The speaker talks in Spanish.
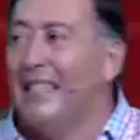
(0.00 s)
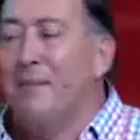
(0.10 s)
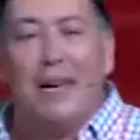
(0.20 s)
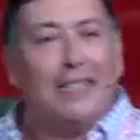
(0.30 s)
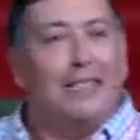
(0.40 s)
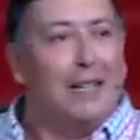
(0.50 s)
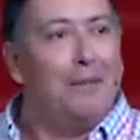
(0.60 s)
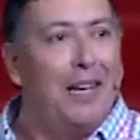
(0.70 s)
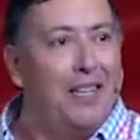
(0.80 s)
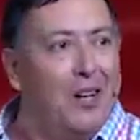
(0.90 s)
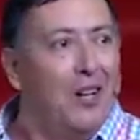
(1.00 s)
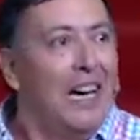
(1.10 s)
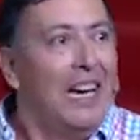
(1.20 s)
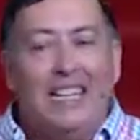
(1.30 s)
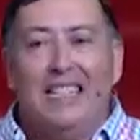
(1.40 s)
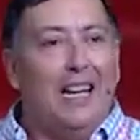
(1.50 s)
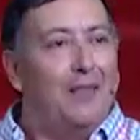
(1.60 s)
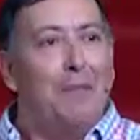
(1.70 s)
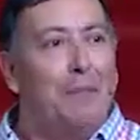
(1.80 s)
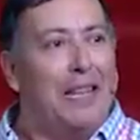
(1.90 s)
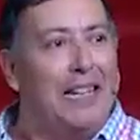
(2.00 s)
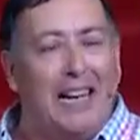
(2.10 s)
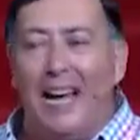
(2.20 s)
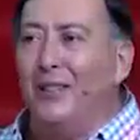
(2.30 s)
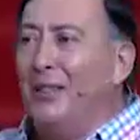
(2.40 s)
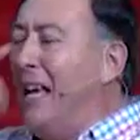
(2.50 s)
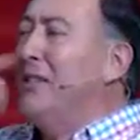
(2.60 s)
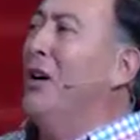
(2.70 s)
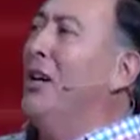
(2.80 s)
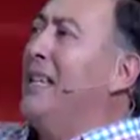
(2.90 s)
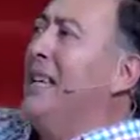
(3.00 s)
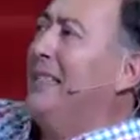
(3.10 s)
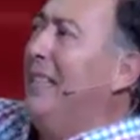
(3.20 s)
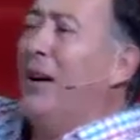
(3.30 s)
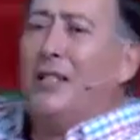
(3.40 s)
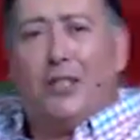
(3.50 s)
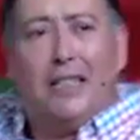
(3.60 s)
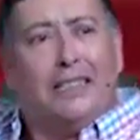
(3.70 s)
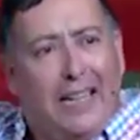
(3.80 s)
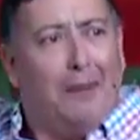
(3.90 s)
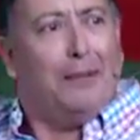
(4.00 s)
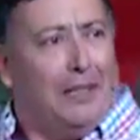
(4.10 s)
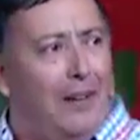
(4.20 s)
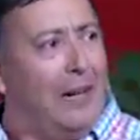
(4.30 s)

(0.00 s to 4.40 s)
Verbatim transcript: se mete entre medio y ya le van predicando y ya llora y ya hace la oración de entrega mientras va